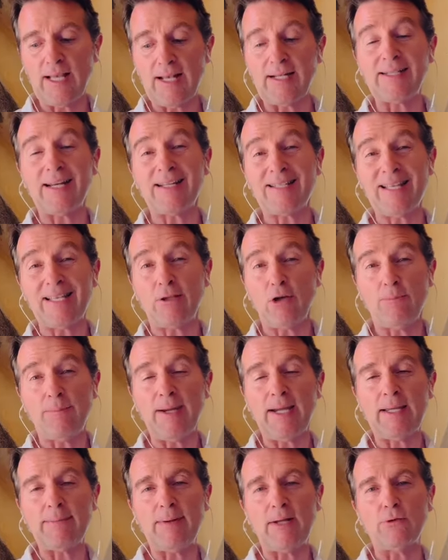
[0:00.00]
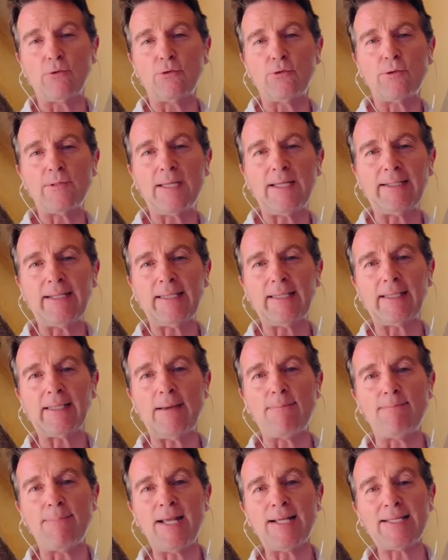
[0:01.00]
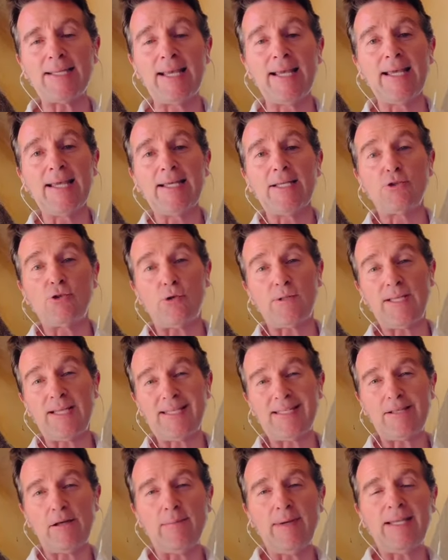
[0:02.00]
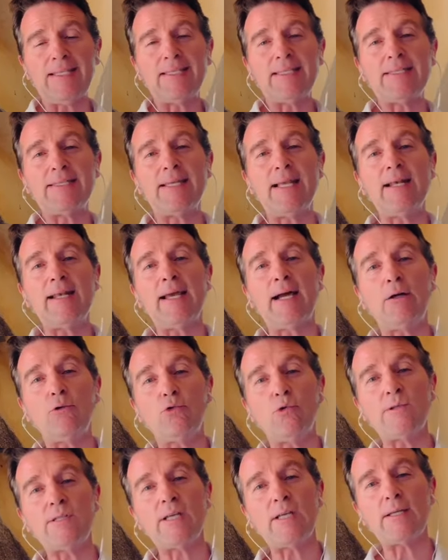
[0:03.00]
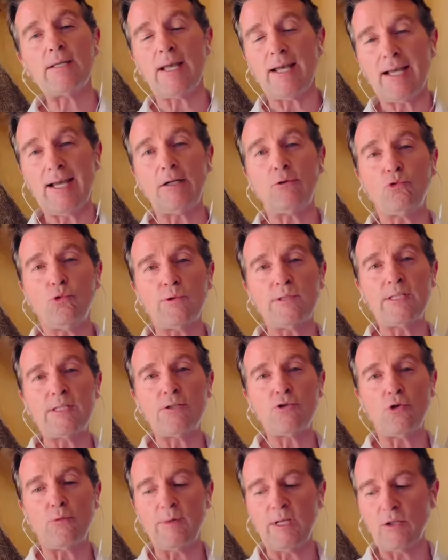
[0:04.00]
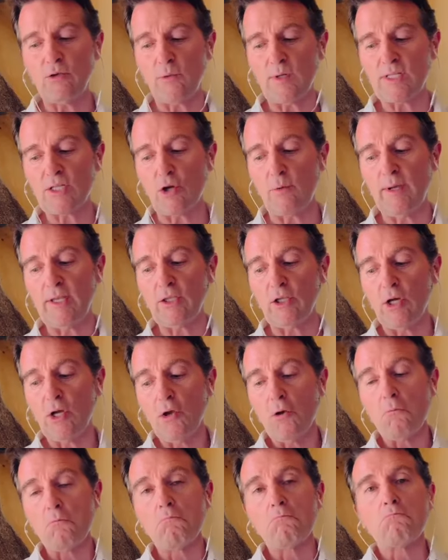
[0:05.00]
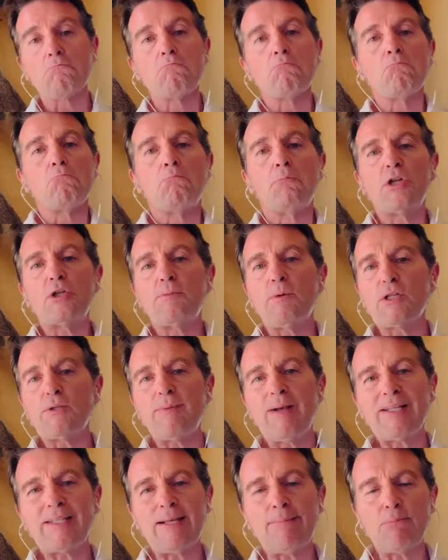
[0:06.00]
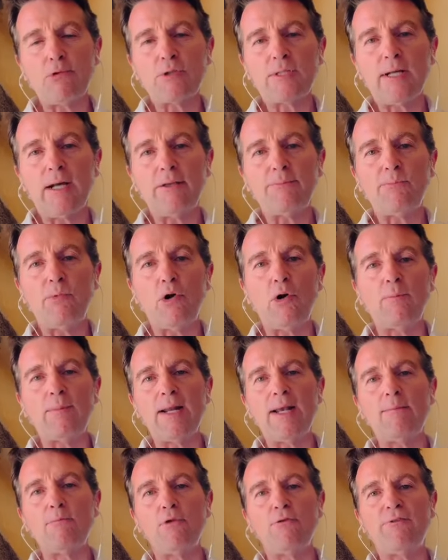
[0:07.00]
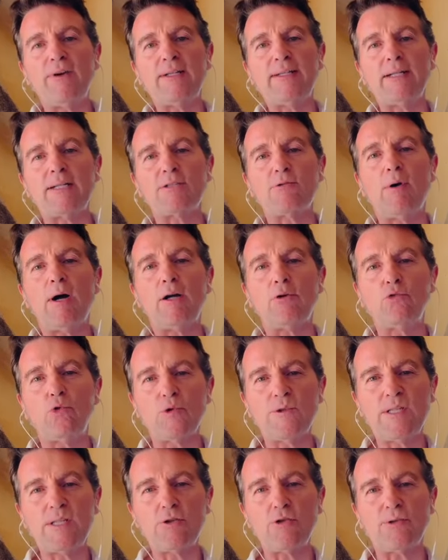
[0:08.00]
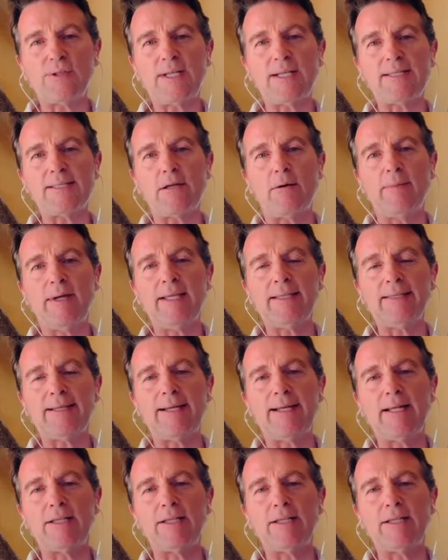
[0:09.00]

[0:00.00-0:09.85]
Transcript: qu'elle s'est emparée pardon, de cette 4 quatrième place sur 1600 mètres. Ici elle est raccourcie, raccourcie sur 1300 mètres. Mais je ne pense pas que ça posera de problème le fait qu'elle soit raccourcie sur 1300 mètres. Elle